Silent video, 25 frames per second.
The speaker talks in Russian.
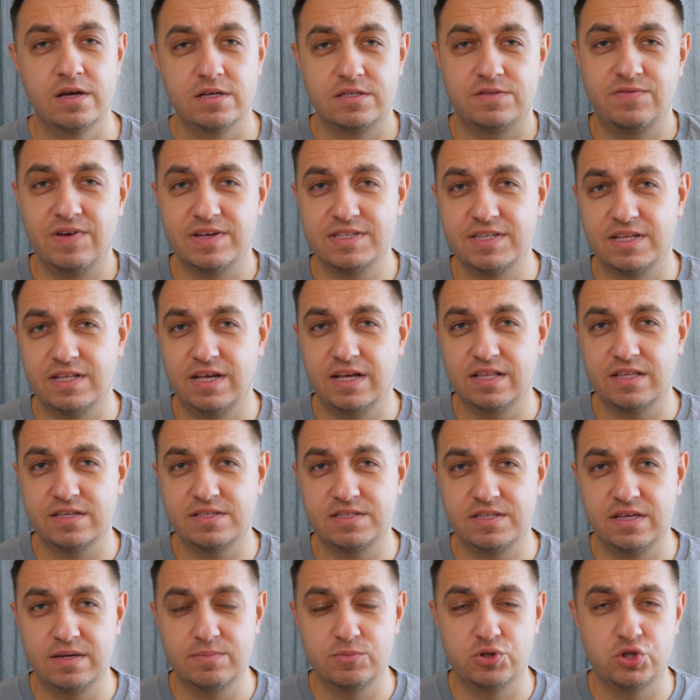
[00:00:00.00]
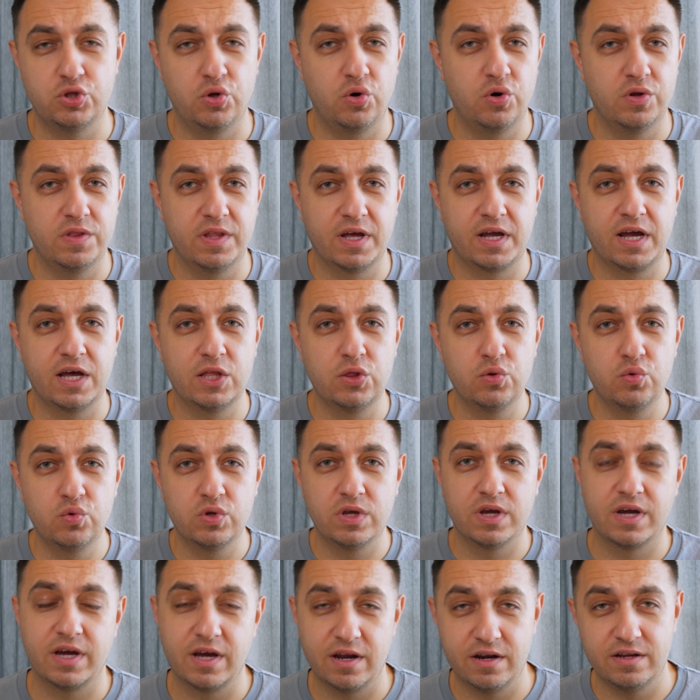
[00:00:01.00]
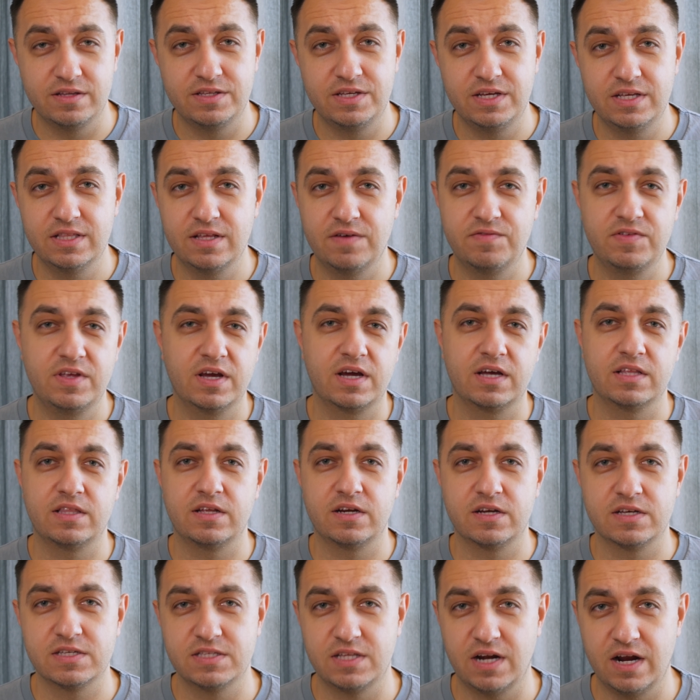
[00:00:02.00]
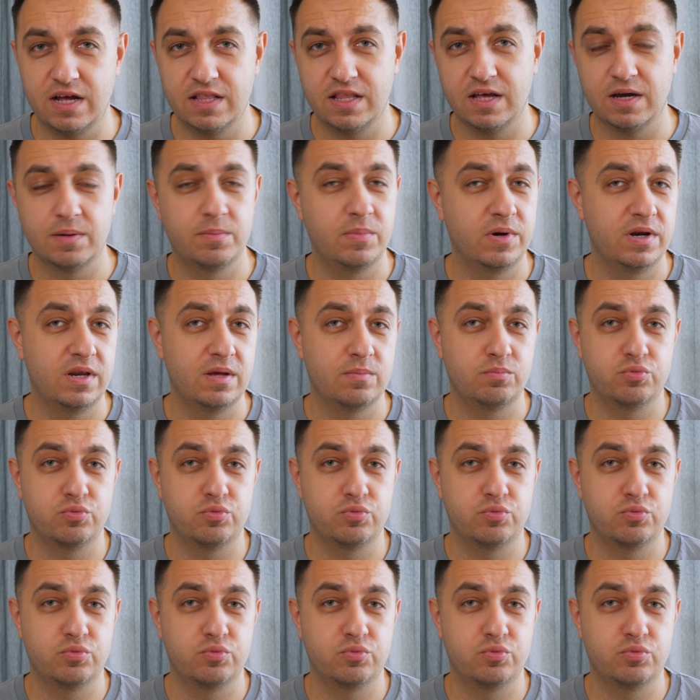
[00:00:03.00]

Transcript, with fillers: Связано это с тем, что накануне карантина в некоторых странах были